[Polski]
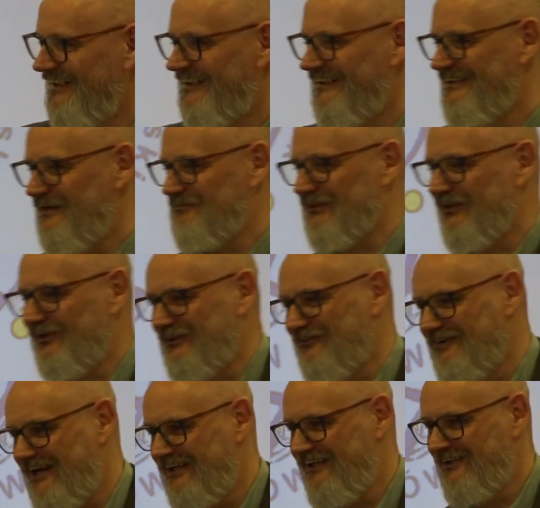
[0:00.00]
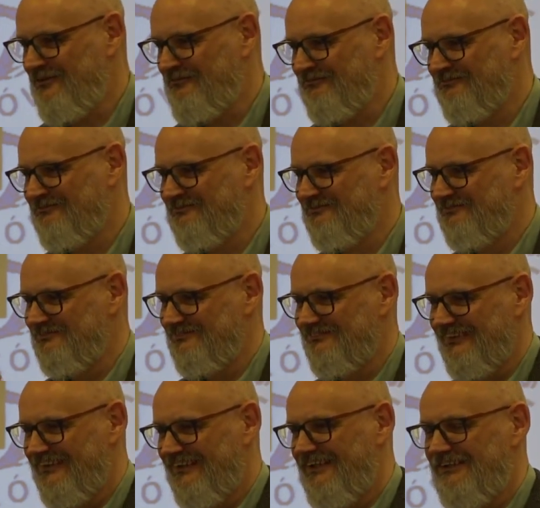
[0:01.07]
e, nieprzygotowani.
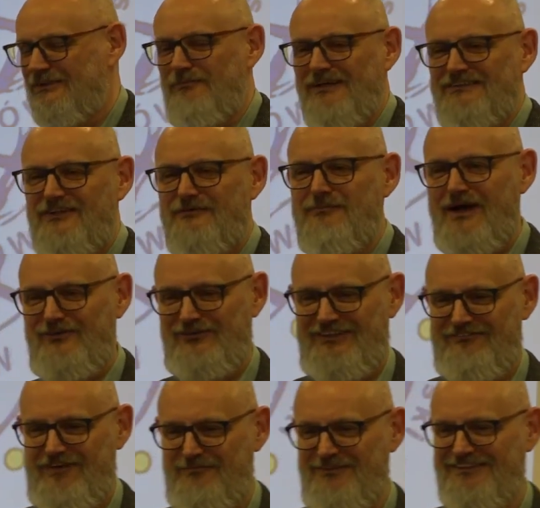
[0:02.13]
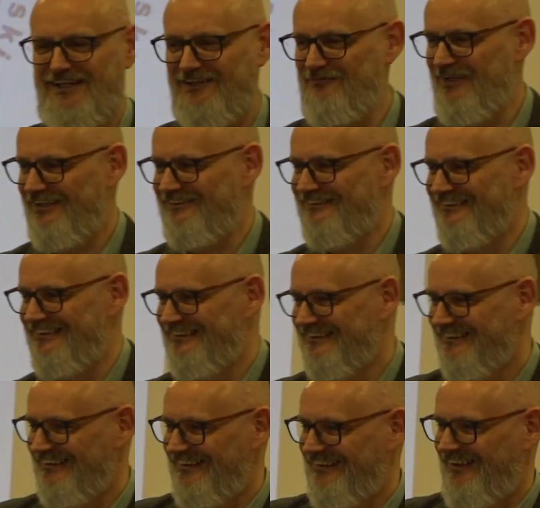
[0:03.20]
To pastor Mariusz się wami zajmie.
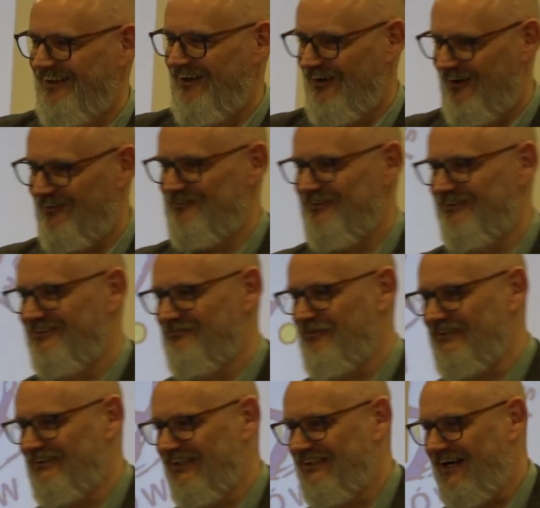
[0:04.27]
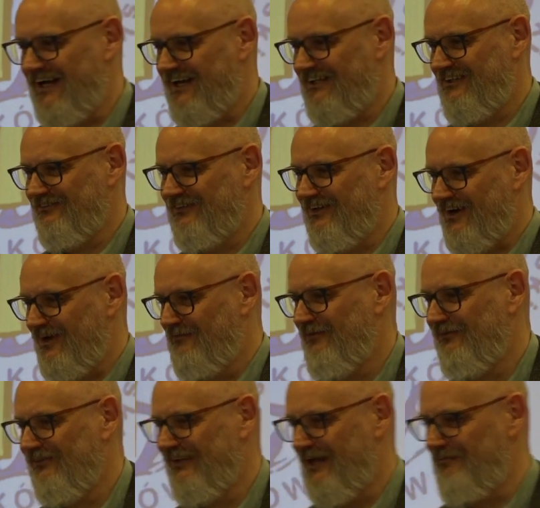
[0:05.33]
On będzie karcił,
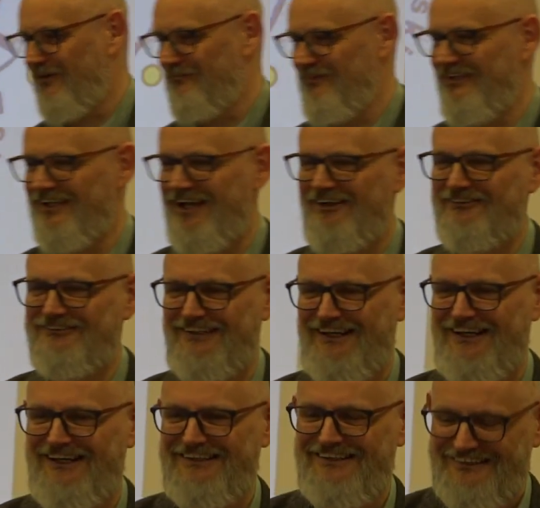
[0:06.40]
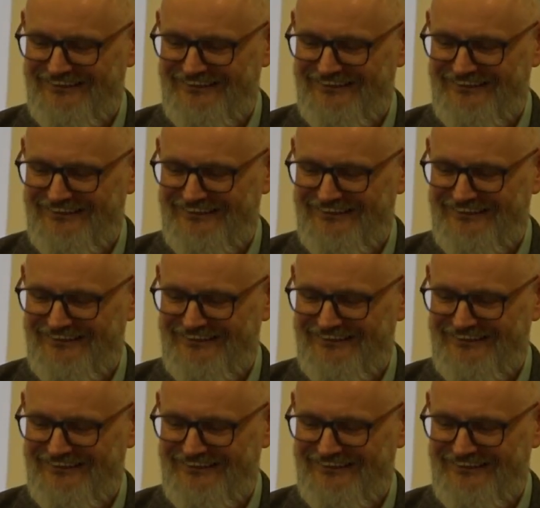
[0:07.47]
gromił, napominał, tak.